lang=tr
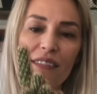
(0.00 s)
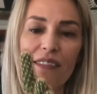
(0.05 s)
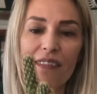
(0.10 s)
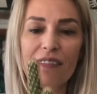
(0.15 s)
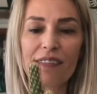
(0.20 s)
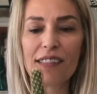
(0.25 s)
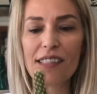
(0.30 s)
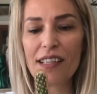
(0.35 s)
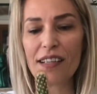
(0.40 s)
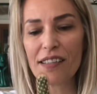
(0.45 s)

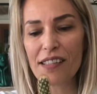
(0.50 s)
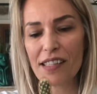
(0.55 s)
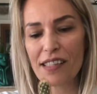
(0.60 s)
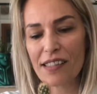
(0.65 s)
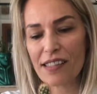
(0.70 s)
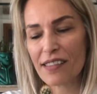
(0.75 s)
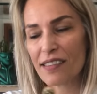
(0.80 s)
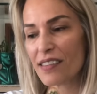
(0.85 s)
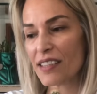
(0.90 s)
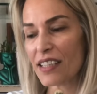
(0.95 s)

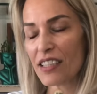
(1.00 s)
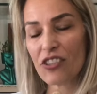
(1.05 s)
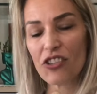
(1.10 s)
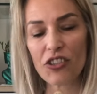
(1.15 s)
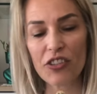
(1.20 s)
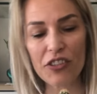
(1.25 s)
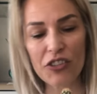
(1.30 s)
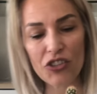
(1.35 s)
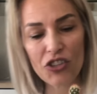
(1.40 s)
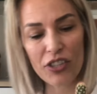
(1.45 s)
saksısını
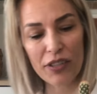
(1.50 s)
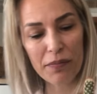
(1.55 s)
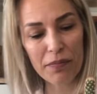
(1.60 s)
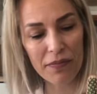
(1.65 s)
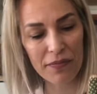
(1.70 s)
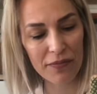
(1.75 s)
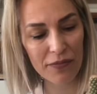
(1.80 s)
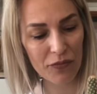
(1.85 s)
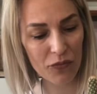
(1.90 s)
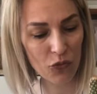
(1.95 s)
değiştireceğim.
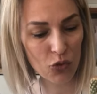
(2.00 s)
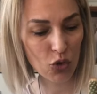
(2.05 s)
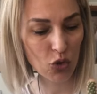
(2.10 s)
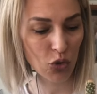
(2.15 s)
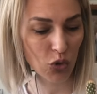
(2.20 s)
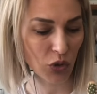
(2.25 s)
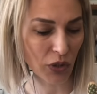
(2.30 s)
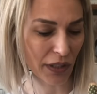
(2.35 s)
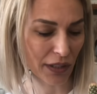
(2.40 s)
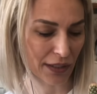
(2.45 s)

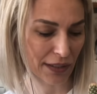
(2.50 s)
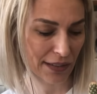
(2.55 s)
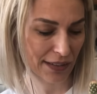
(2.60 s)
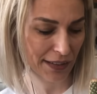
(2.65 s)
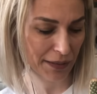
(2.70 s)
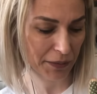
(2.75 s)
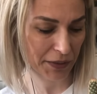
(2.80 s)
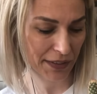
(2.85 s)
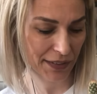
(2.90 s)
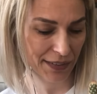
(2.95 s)
Çünkü artık
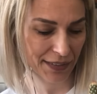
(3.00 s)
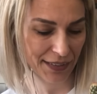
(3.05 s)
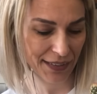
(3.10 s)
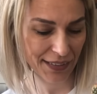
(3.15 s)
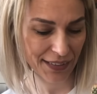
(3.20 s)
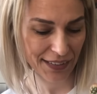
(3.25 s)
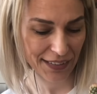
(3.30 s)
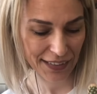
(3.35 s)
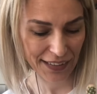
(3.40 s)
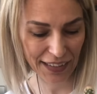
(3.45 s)

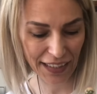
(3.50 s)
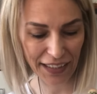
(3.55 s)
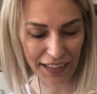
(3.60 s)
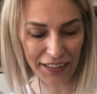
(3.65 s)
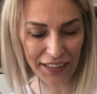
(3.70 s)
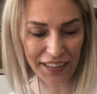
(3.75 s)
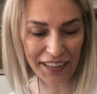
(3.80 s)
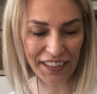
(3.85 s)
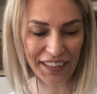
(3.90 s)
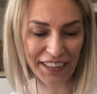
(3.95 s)

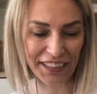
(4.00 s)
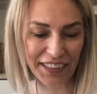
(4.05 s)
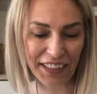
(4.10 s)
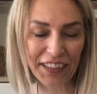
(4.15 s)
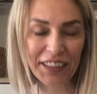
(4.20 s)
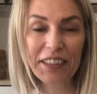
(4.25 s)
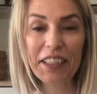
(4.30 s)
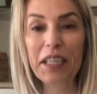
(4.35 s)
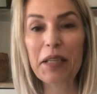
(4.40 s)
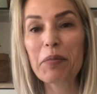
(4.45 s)

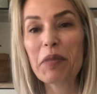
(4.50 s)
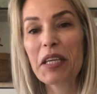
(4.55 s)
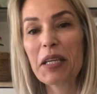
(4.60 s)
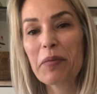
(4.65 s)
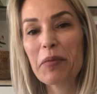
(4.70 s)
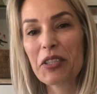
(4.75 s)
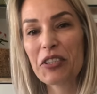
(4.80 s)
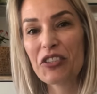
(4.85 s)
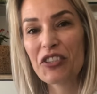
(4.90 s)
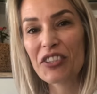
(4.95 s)
kenarlarından değmeye
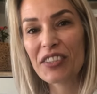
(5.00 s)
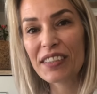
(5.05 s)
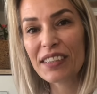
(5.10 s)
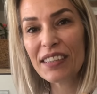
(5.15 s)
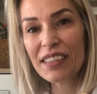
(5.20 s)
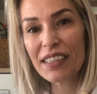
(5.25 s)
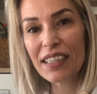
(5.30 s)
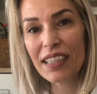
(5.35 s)
başladı.